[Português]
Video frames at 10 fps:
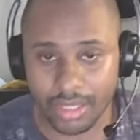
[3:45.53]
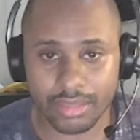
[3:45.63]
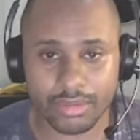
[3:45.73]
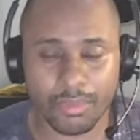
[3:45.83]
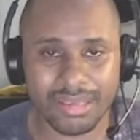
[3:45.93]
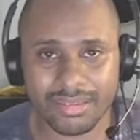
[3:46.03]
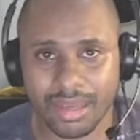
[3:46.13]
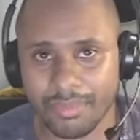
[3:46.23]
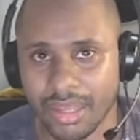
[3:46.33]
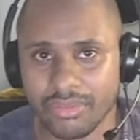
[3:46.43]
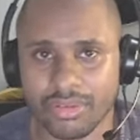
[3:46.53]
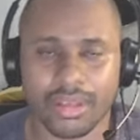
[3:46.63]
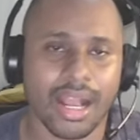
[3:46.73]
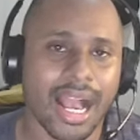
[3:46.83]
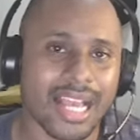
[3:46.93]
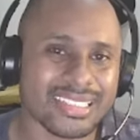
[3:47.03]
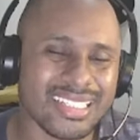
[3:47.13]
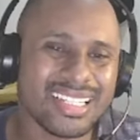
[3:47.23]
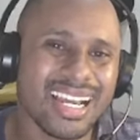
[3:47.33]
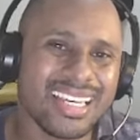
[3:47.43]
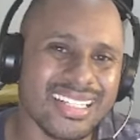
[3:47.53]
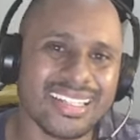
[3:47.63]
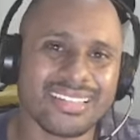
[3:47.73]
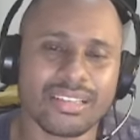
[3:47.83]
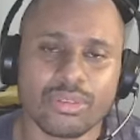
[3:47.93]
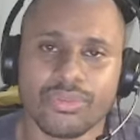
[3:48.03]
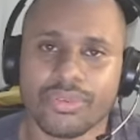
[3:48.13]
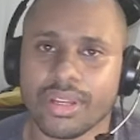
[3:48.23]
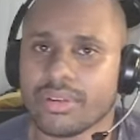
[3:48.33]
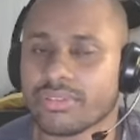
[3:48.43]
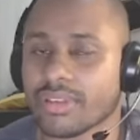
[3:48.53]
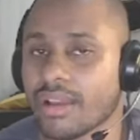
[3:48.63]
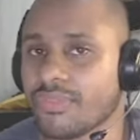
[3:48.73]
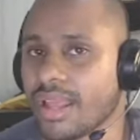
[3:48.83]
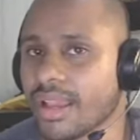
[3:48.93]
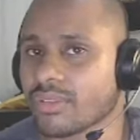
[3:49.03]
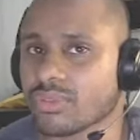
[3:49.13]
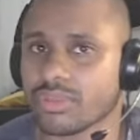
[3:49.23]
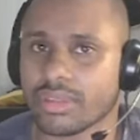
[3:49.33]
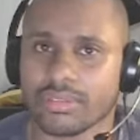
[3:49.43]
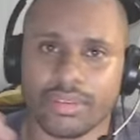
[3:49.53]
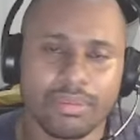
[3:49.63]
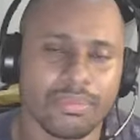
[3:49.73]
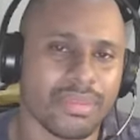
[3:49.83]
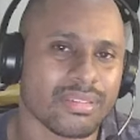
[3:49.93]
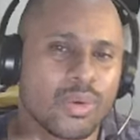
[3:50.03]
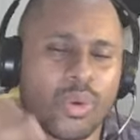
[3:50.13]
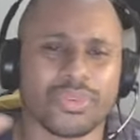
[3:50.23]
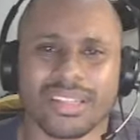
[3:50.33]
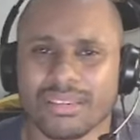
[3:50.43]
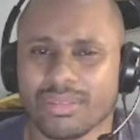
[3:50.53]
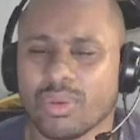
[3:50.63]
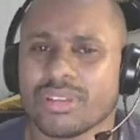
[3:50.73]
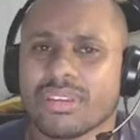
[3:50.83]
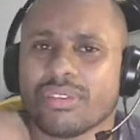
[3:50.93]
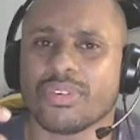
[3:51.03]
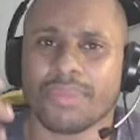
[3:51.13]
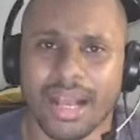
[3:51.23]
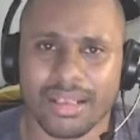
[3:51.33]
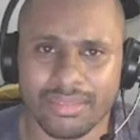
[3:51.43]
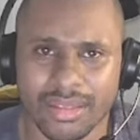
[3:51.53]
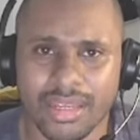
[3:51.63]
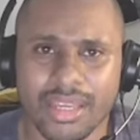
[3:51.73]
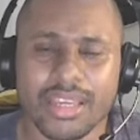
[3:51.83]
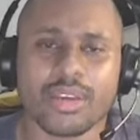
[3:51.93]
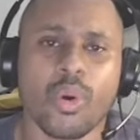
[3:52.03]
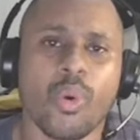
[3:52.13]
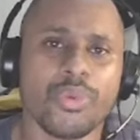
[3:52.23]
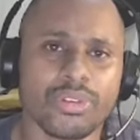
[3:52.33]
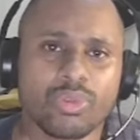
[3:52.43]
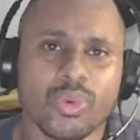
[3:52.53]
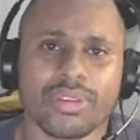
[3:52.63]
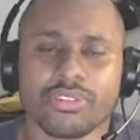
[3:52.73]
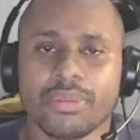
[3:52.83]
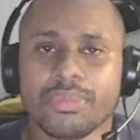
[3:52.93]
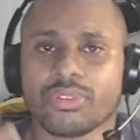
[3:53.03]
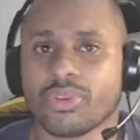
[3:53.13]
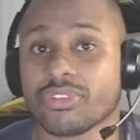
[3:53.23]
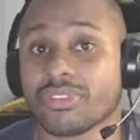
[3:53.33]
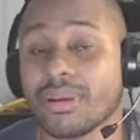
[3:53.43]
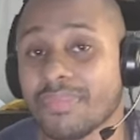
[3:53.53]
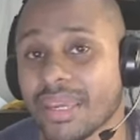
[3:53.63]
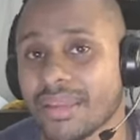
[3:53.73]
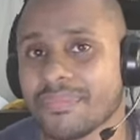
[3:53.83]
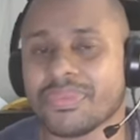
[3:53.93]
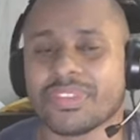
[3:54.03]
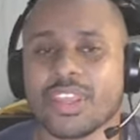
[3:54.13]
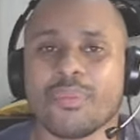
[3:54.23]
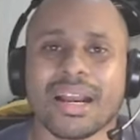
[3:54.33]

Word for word: Então, basicamente, a gente ainda está sofrendo esse reflexo desse, dessa contratação que teve em massa, e com isso, com essas demissões, também tem uma